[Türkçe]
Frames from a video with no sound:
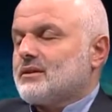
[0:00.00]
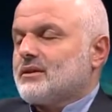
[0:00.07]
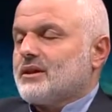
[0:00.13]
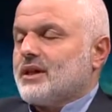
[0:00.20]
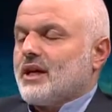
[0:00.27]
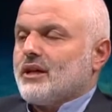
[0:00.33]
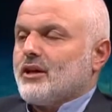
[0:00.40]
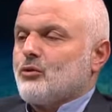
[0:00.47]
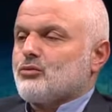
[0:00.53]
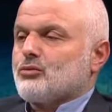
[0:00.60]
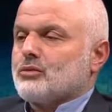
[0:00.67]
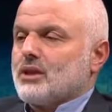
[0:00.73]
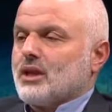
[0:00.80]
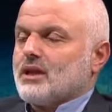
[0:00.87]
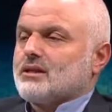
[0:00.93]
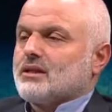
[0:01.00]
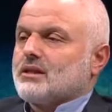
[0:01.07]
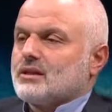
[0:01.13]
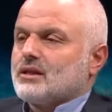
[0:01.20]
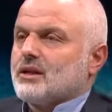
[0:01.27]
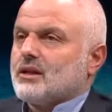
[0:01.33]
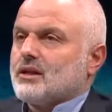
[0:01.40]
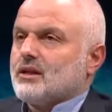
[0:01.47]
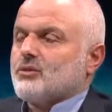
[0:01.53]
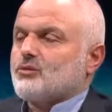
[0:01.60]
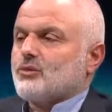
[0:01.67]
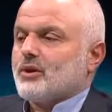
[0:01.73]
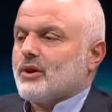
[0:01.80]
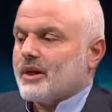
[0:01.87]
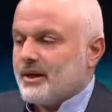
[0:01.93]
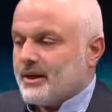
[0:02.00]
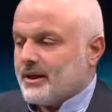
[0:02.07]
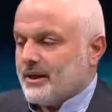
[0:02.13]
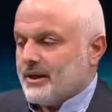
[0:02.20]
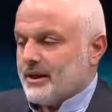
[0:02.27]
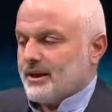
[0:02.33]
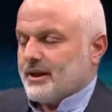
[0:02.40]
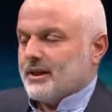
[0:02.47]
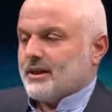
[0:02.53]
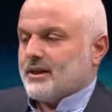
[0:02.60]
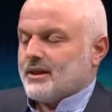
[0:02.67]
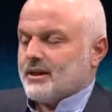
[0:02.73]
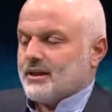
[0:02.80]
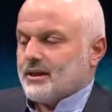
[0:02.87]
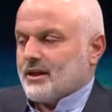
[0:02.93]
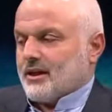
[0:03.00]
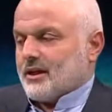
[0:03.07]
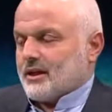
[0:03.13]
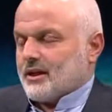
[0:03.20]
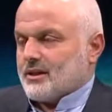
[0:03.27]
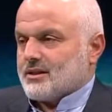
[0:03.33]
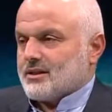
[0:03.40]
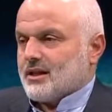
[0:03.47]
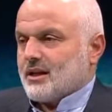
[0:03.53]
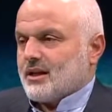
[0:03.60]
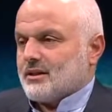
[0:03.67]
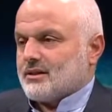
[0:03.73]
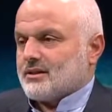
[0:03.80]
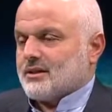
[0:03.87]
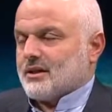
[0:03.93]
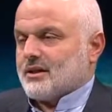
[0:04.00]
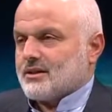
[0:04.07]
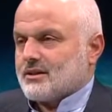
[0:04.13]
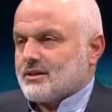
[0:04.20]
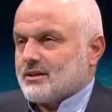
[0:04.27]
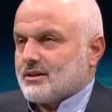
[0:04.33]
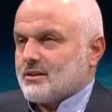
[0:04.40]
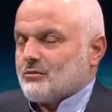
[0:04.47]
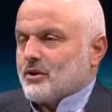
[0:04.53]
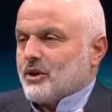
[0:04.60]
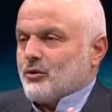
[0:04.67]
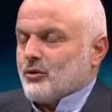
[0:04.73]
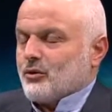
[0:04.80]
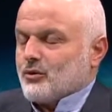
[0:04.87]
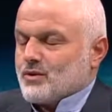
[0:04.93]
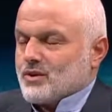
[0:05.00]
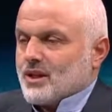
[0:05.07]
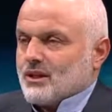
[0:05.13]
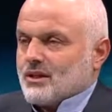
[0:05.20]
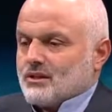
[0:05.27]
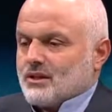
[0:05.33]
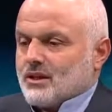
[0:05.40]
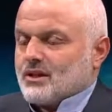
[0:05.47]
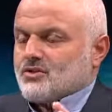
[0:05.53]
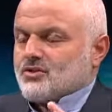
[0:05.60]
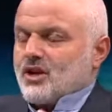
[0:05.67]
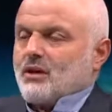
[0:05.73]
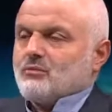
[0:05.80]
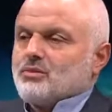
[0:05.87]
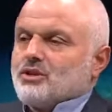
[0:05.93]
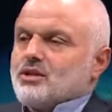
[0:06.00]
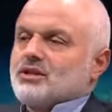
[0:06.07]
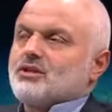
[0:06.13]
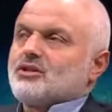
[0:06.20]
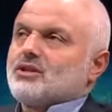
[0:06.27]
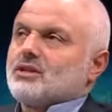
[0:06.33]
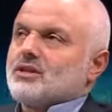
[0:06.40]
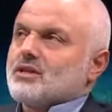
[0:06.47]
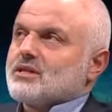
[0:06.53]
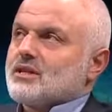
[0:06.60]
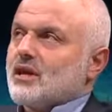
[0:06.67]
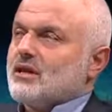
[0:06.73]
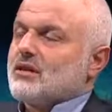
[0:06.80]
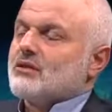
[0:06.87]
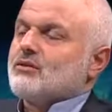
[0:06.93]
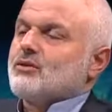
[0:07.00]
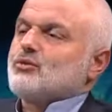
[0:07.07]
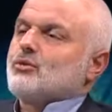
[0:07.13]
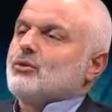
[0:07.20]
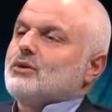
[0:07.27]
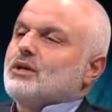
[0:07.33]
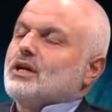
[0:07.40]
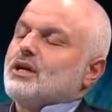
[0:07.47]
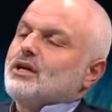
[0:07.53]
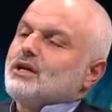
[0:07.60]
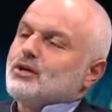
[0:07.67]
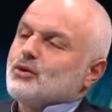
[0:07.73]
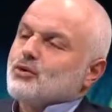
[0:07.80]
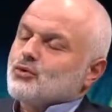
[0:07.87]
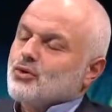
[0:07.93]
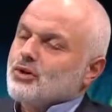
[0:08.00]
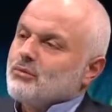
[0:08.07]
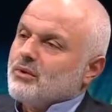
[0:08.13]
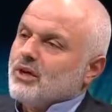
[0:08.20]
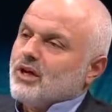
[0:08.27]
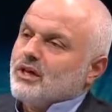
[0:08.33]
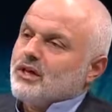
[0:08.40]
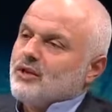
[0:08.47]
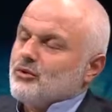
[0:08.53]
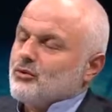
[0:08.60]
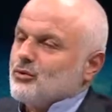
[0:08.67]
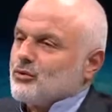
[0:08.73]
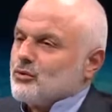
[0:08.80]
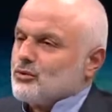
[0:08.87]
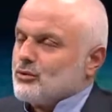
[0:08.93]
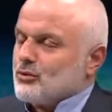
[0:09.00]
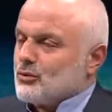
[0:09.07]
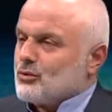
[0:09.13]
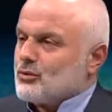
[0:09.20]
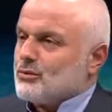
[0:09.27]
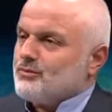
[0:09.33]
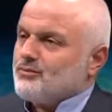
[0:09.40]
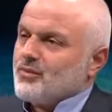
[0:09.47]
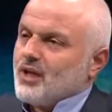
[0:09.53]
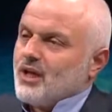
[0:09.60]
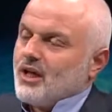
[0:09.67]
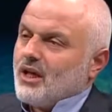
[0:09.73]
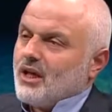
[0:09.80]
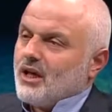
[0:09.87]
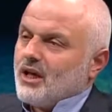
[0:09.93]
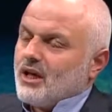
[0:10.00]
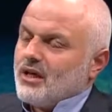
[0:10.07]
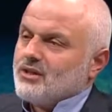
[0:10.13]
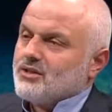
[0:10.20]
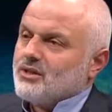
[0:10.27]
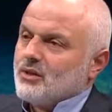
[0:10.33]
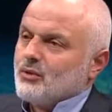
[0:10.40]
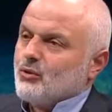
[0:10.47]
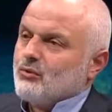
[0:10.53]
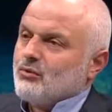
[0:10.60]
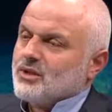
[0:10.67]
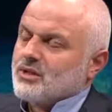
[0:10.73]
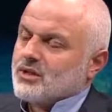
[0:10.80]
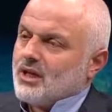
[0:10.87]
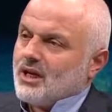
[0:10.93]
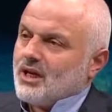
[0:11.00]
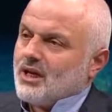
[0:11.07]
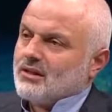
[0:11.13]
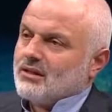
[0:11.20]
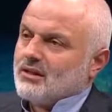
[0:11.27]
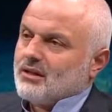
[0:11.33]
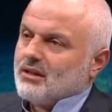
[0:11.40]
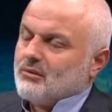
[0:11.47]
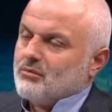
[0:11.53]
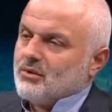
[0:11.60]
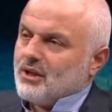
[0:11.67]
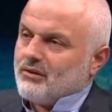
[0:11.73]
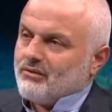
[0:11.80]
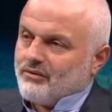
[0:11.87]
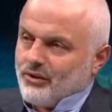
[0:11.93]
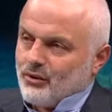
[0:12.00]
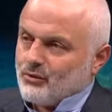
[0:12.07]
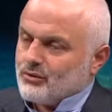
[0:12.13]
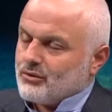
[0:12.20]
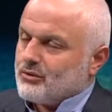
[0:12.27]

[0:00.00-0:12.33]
yani Eyüp Sultan Hazretleri'ni şöyle e, arkanıza alırsanız, kıble yönünüze alırsanız cami girişinde sağda ve solda şu ibareleri görürsünüz. Accilu bis salati kablel fevt